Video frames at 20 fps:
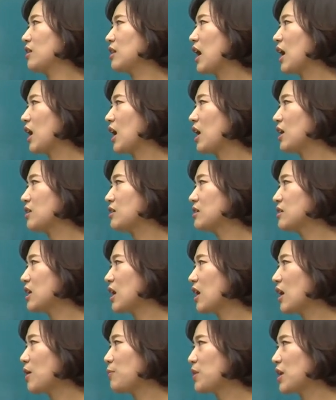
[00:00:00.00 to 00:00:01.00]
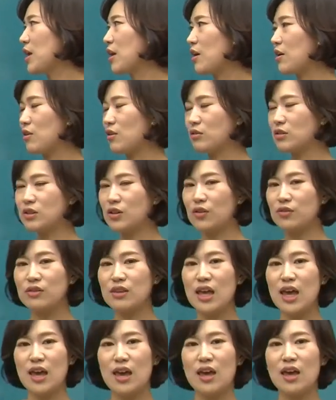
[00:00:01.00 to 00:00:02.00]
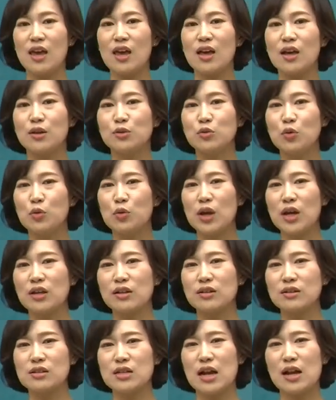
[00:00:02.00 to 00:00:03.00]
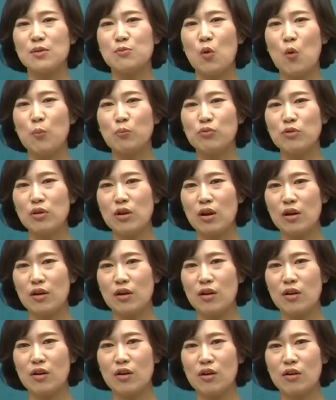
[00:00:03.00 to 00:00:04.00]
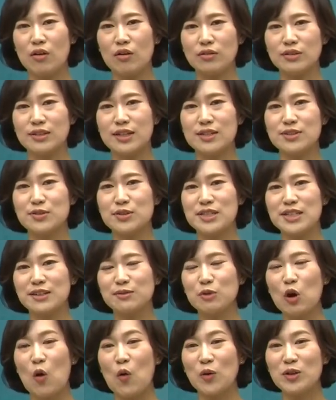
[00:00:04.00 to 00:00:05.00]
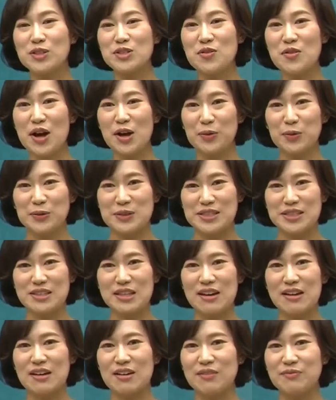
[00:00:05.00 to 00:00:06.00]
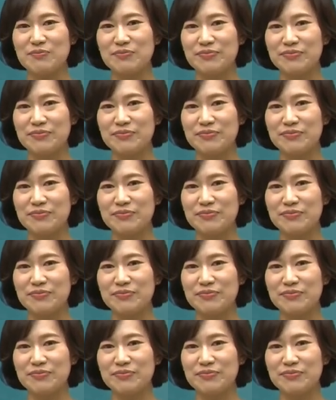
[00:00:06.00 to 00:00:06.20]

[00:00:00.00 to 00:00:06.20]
나가는 사람이에요. 그런데 노래를 잘 못 불러요. 그래서 지금 걱정하고 있어요.